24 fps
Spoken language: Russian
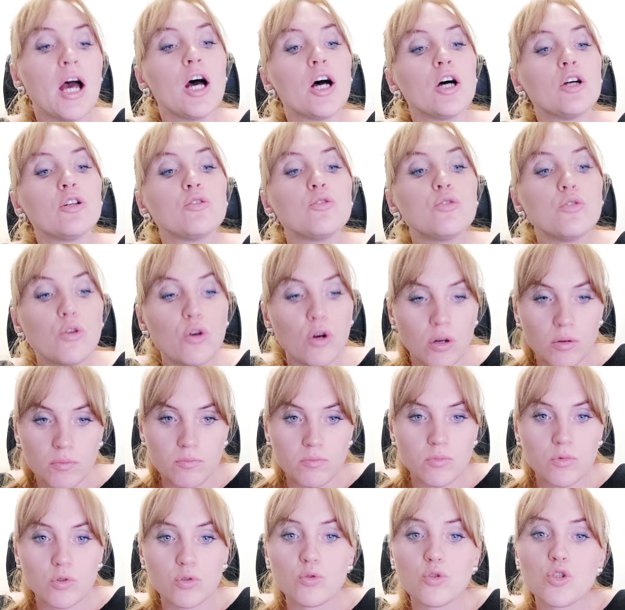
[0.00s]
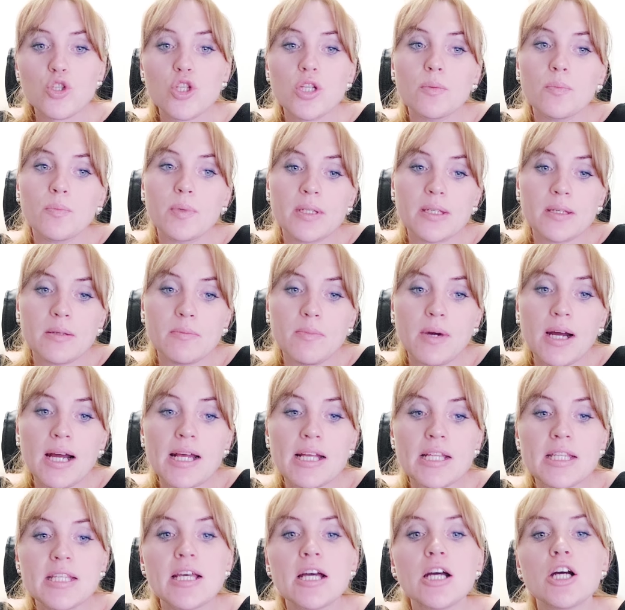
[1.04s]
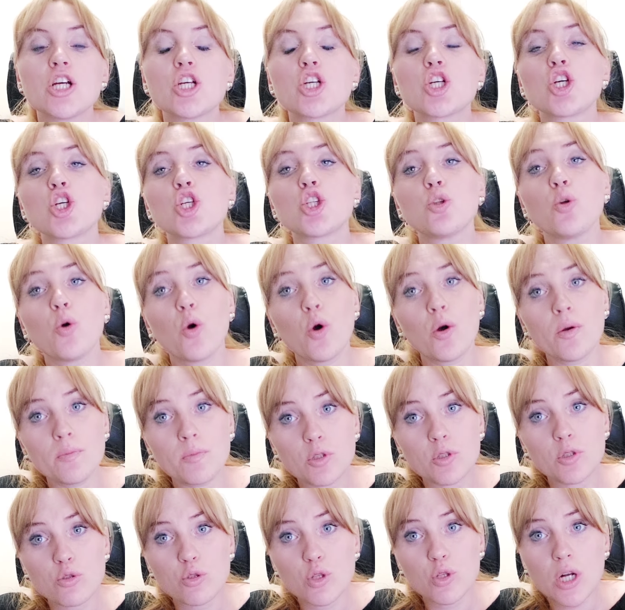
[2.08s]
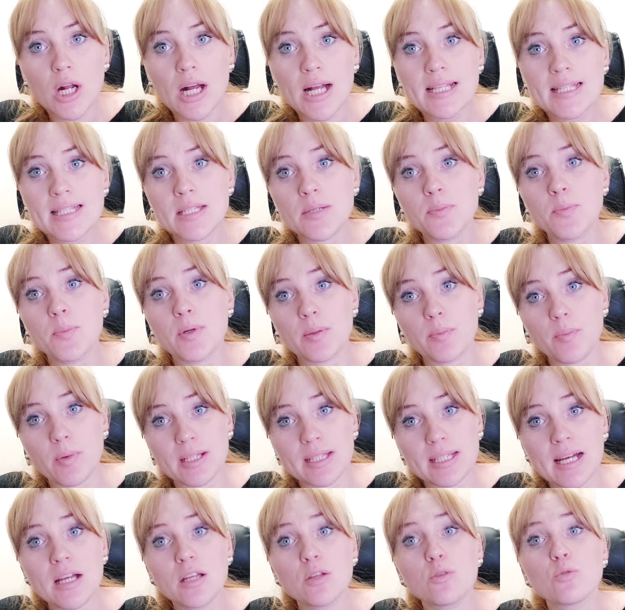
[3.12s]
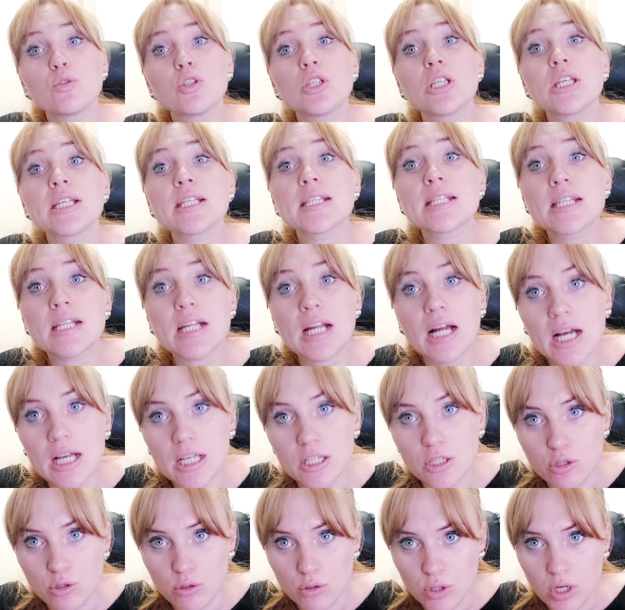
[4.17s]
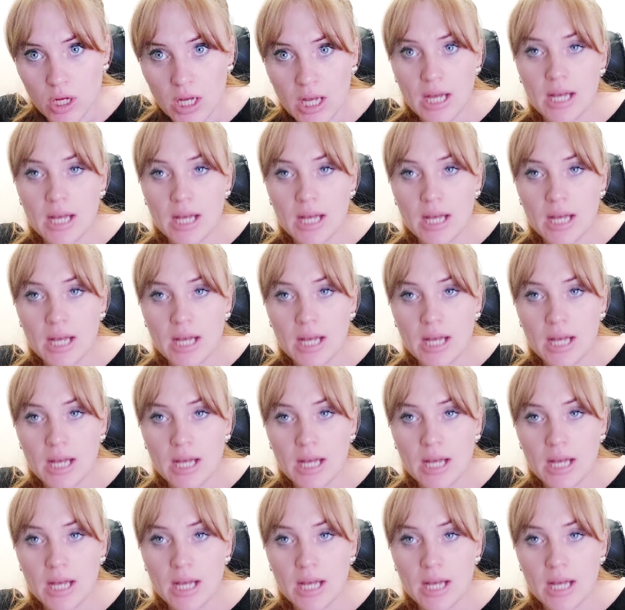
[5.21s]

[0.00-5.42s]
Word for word: Но нужно понимать, что менструации пропадают не сразу.